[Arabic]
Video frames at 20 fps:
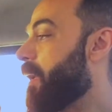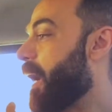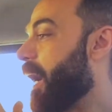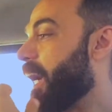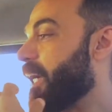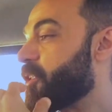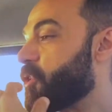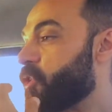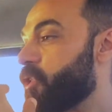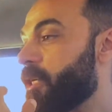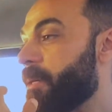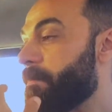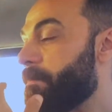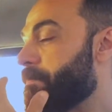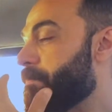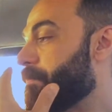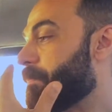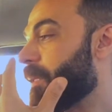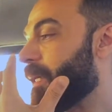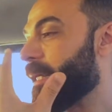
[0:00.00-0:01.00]

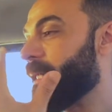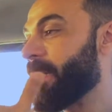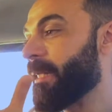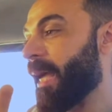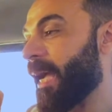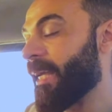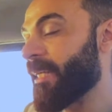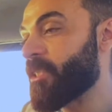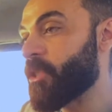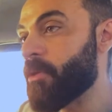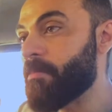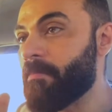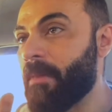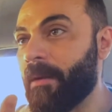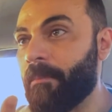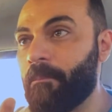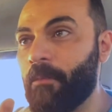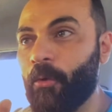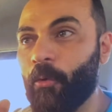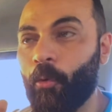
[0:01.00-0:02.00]
هتشم اللي
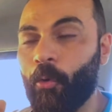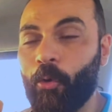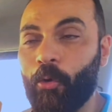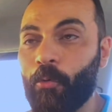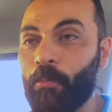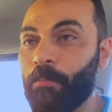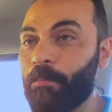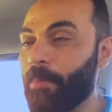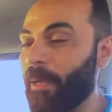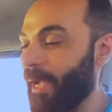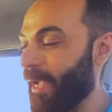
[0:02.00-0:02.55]
هيشمك من قرب